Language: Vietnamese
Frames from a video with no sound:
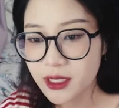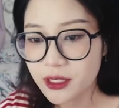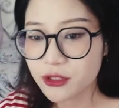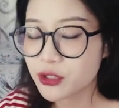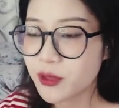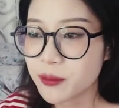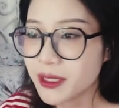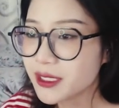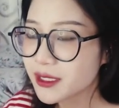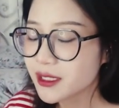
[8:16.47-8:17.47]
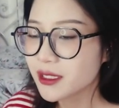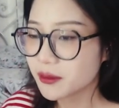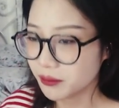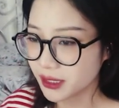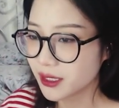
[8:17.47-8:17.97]
nói chung là mình
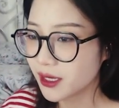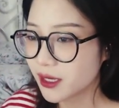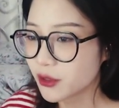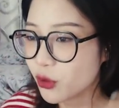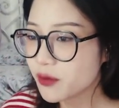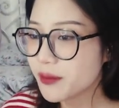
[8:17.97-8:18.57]
mình ờ, đối với